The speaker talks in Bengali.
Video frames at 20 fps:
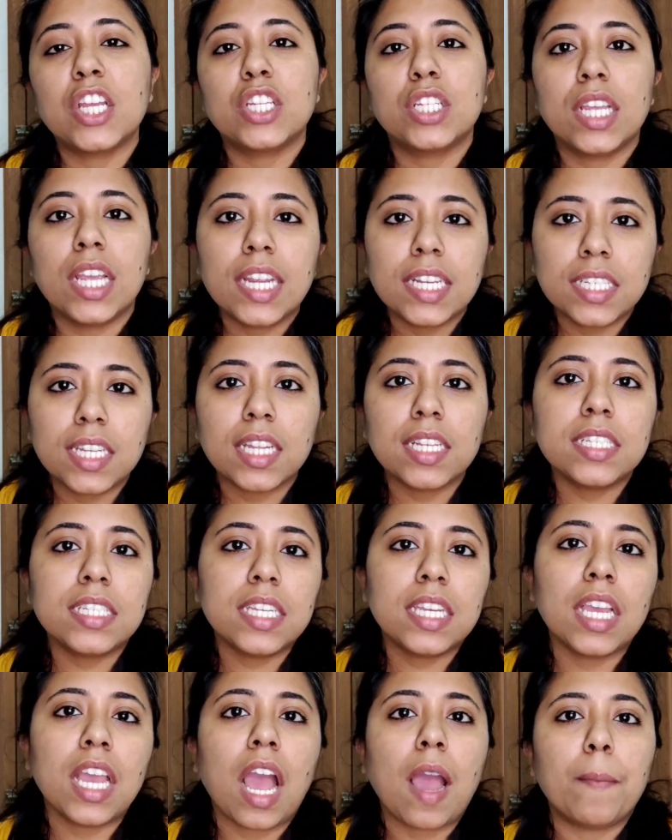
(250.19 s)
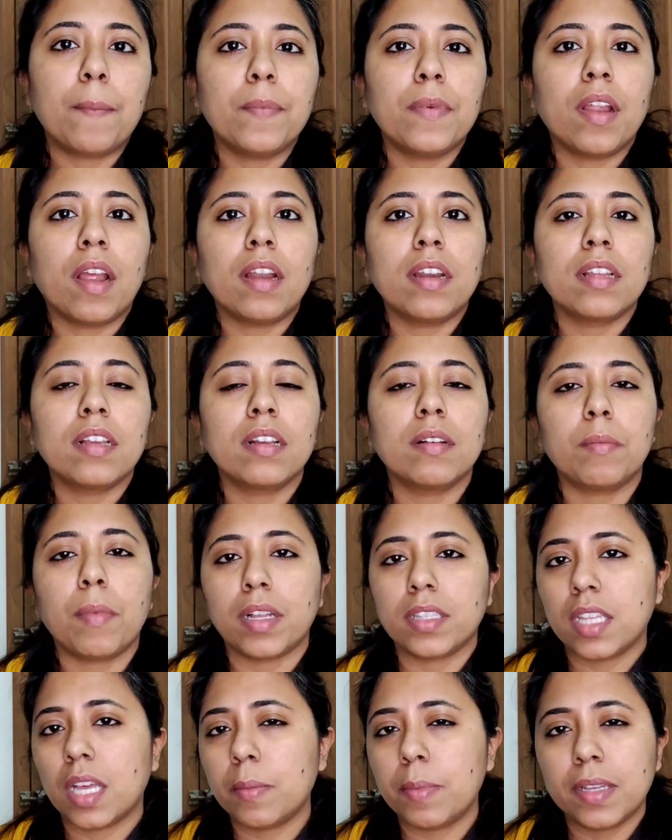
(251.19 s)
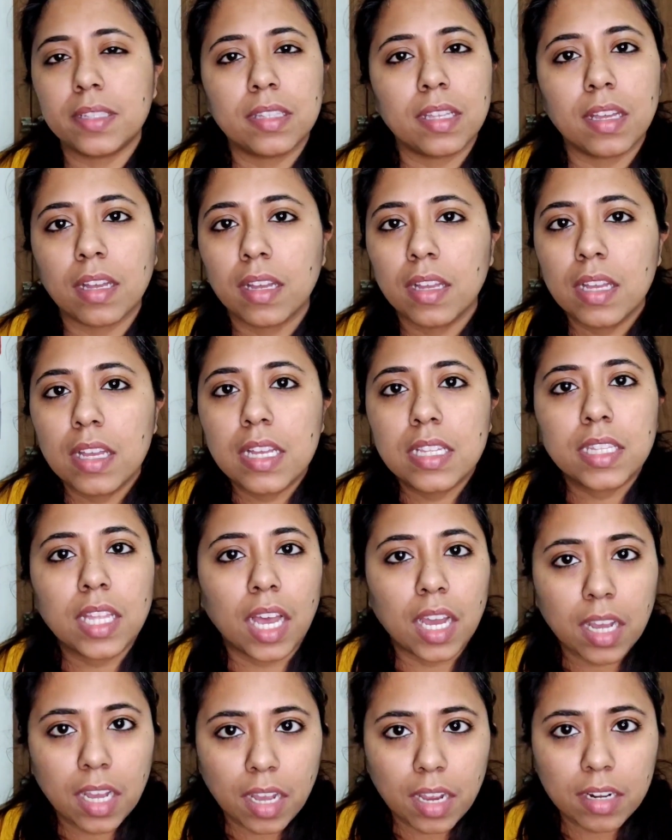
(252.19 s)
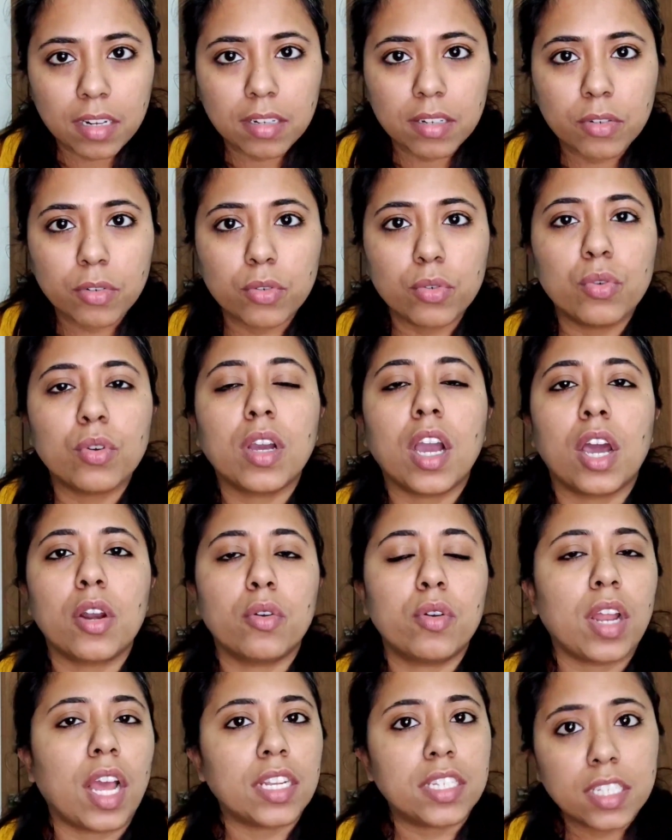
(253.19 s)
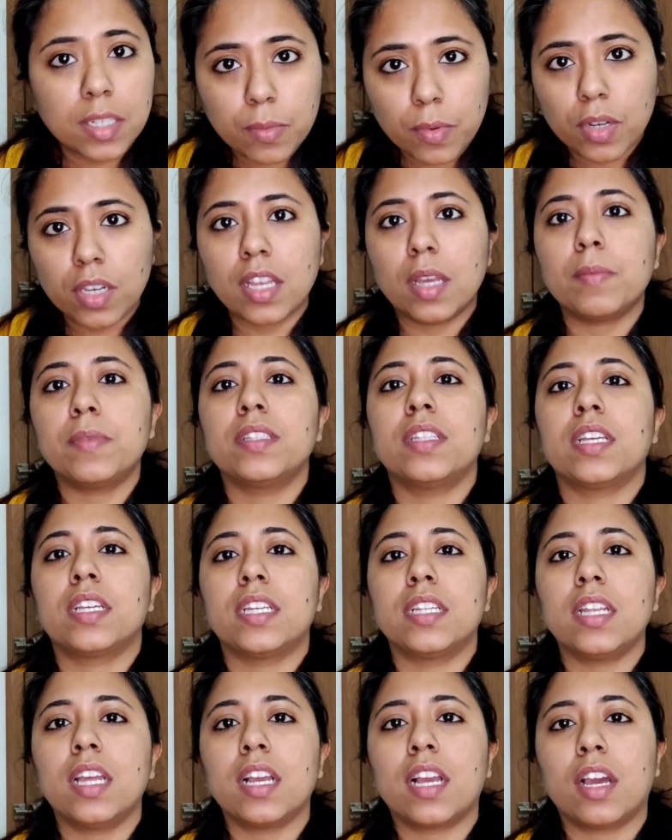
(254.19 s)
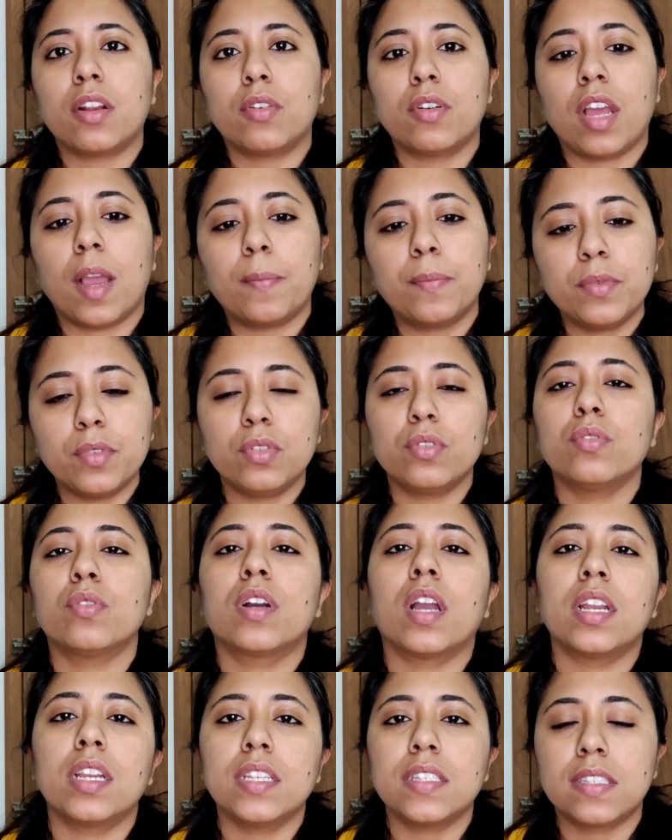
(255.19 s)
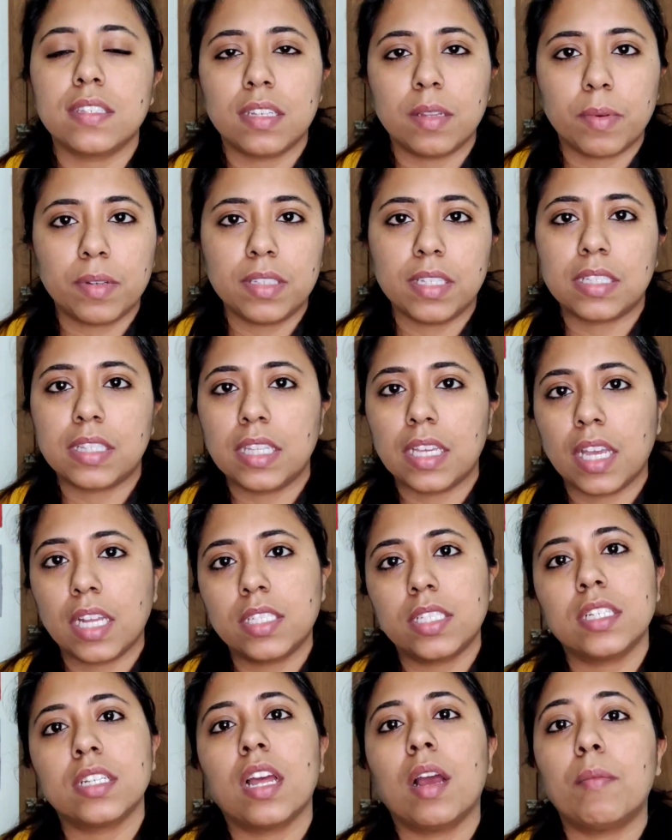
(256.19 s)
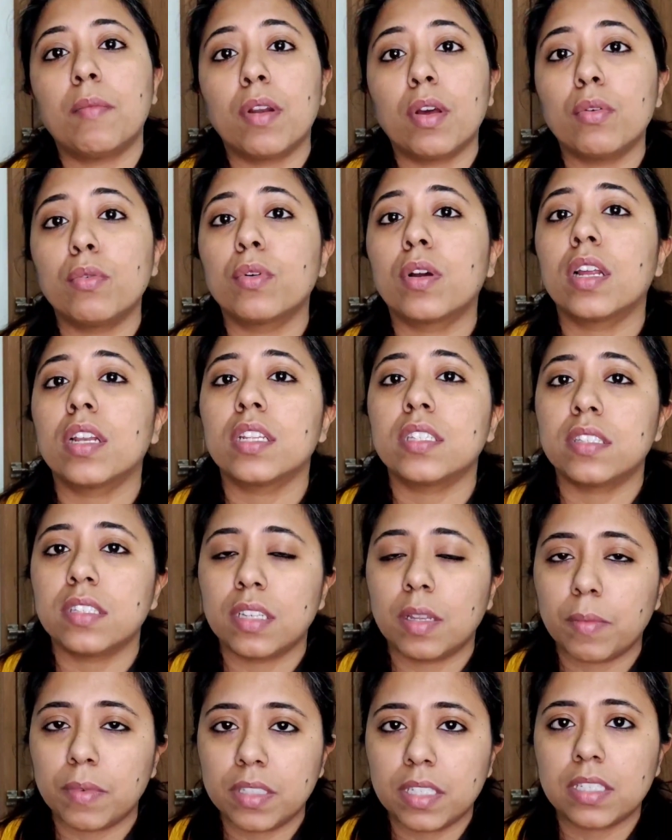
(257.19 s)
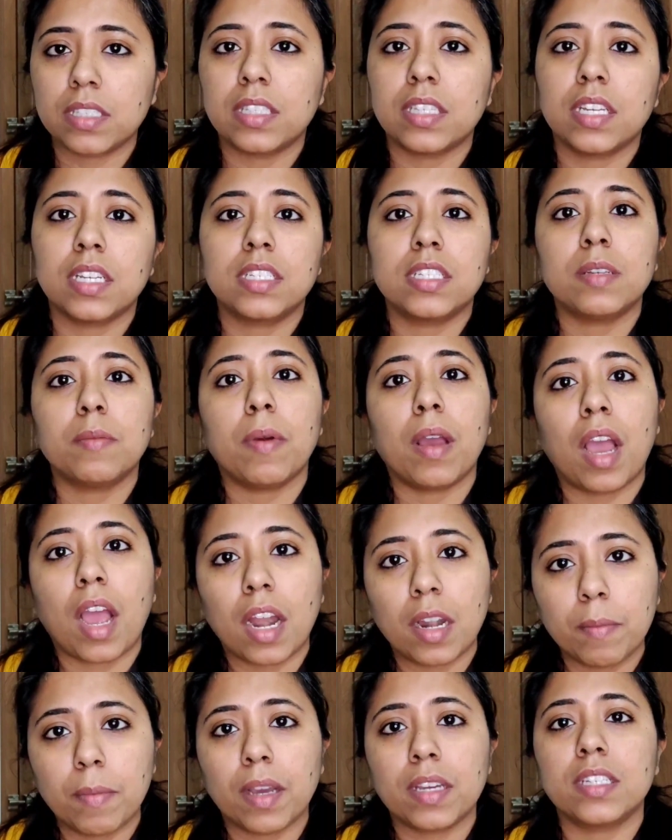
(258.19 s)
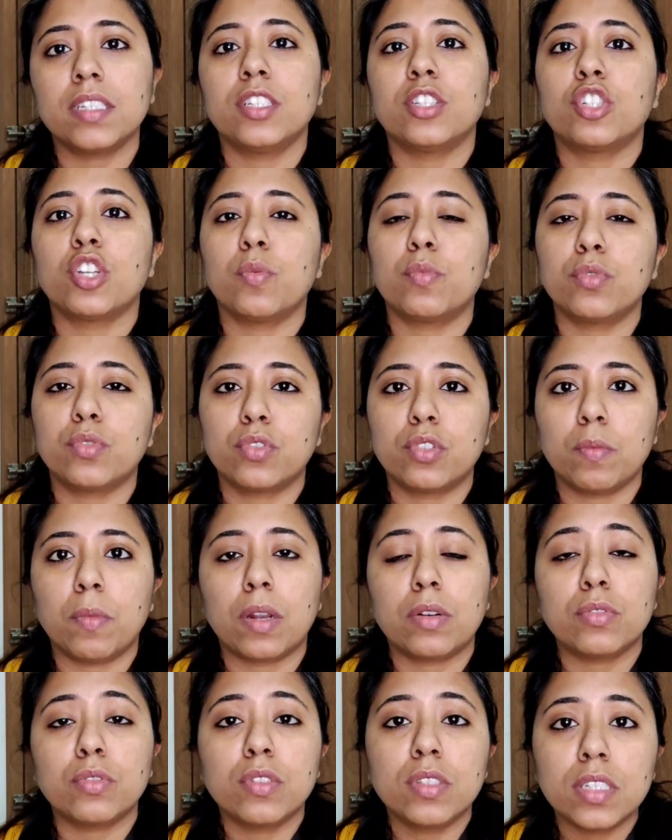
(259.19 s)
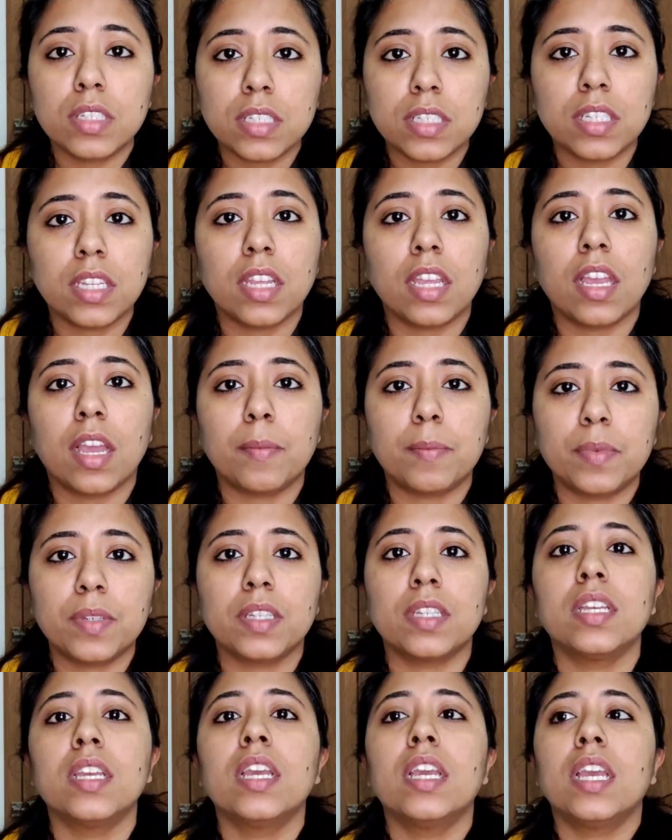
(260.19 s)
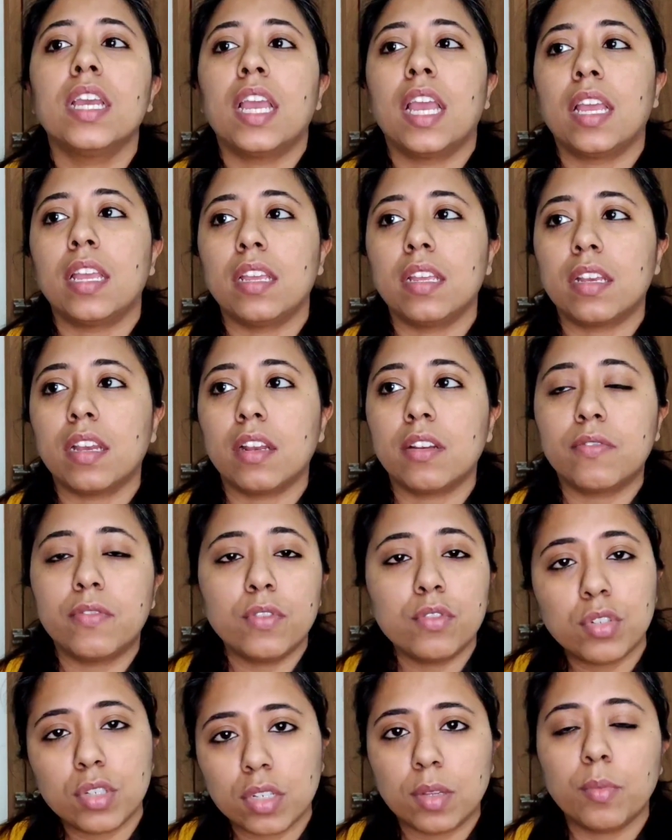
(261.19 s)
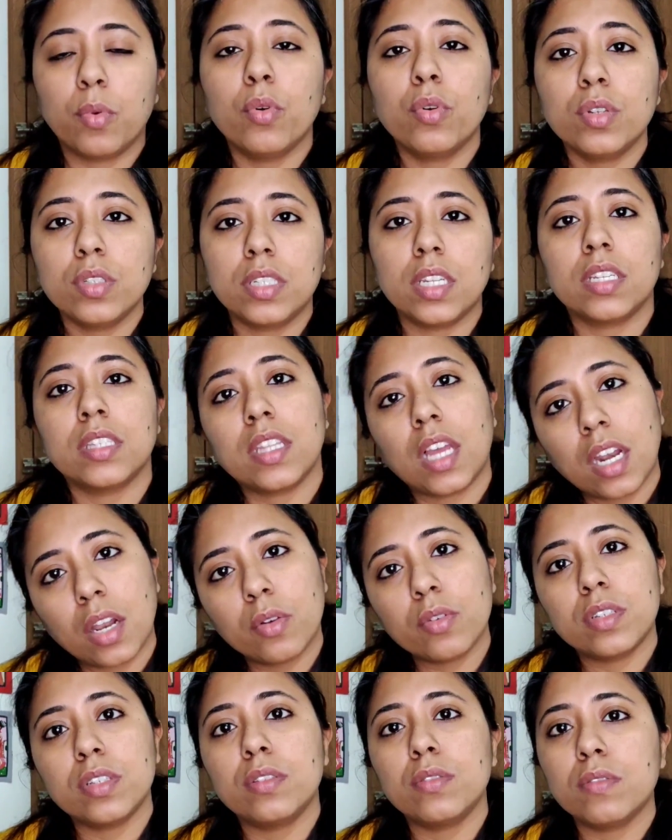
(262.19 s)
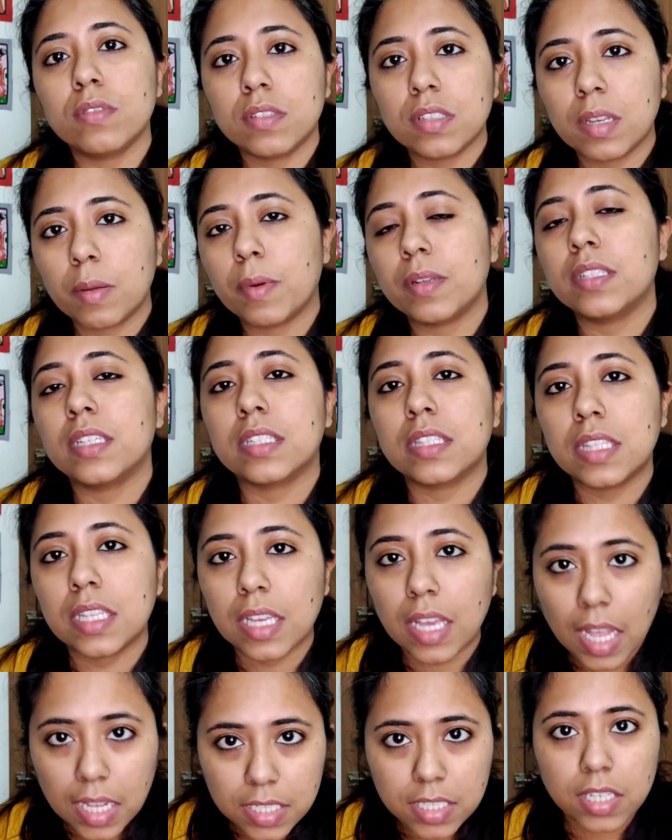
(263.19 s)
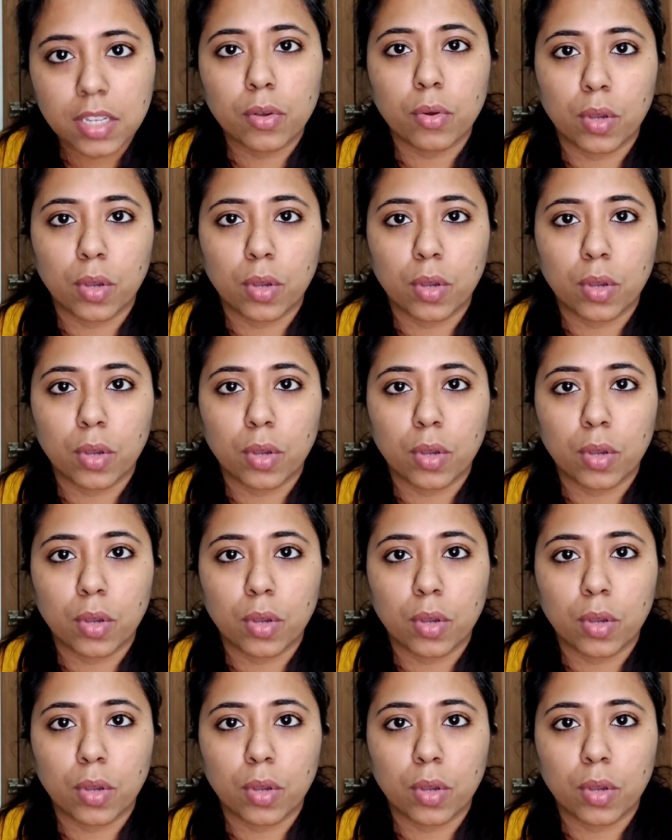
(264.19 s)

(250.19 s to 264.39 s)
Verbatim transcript: সেইটা নিয়ে আপনার মাথা ব্যথা থাকার কোনো কারণ আসে বলে আমি দেখি না কারণ আপনিও ওখানে সিনেমা দেখতে গেছেন আমরাও ওখানে সিনেমা দেখতে গেছি বা আর বাকি যে সমস্ত মানুষদের নিয়ে আপনি এই কনফিউশনে ভুগছেন তারাও কিন্তু সিনেমা দেখতে গেছে